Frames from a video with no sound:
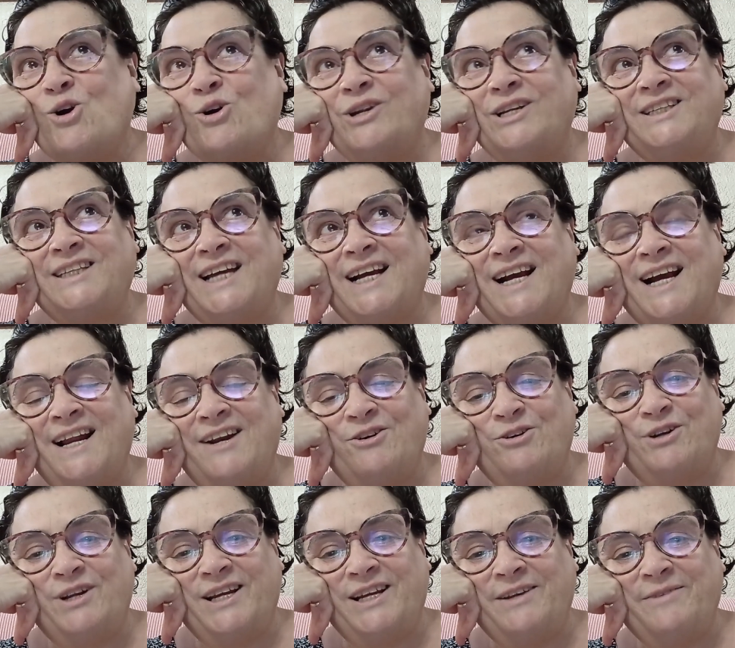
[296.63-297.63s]
con estas
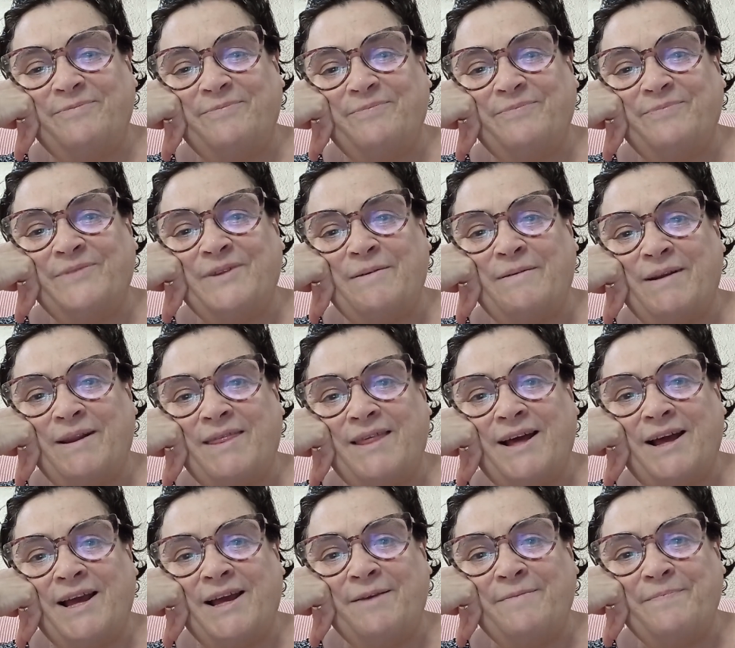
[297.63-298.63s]
calores, de
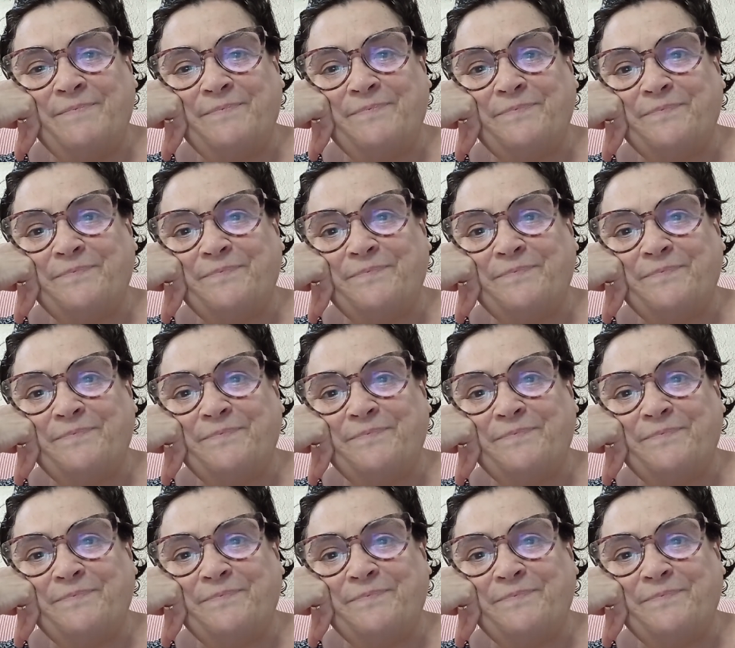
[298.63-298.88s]
verdad, ¿eh?